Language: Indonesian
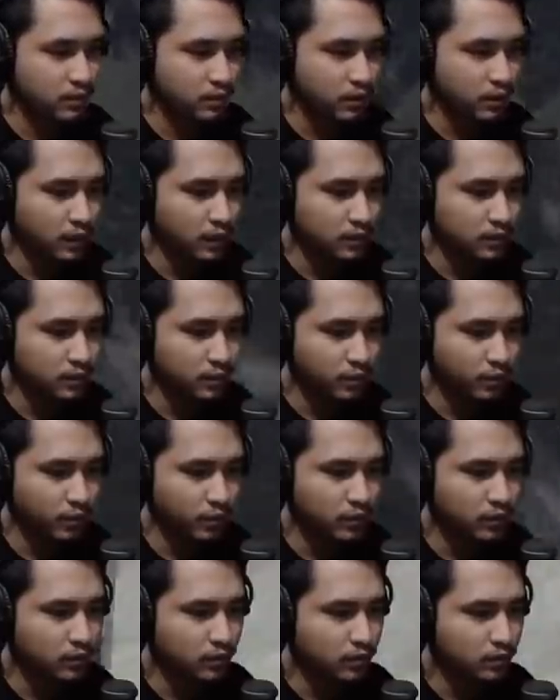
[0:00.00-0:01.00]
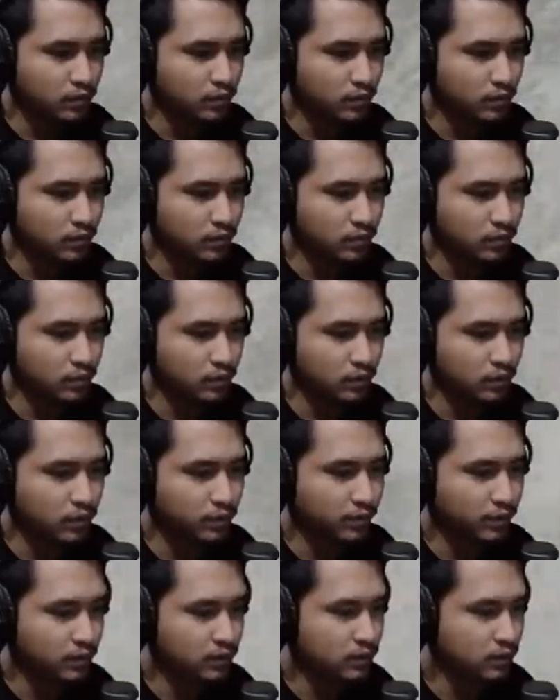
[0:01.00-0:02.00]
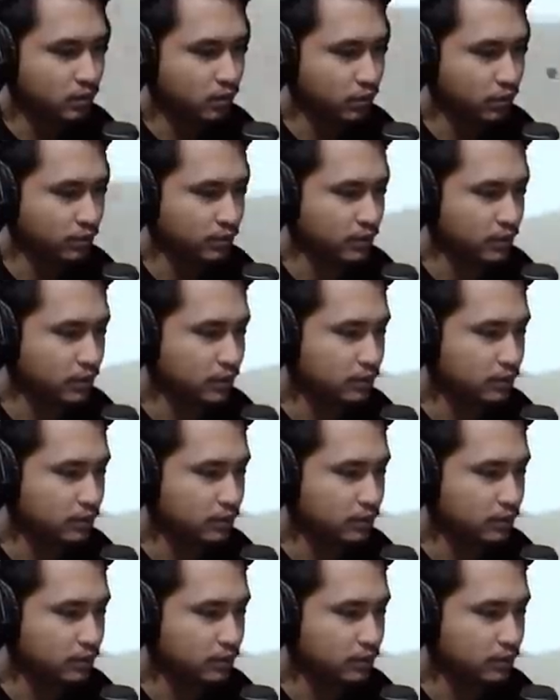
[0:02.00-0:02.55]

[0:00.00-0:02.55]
Eh, wait. Ini di mana sih? Oh iya bener.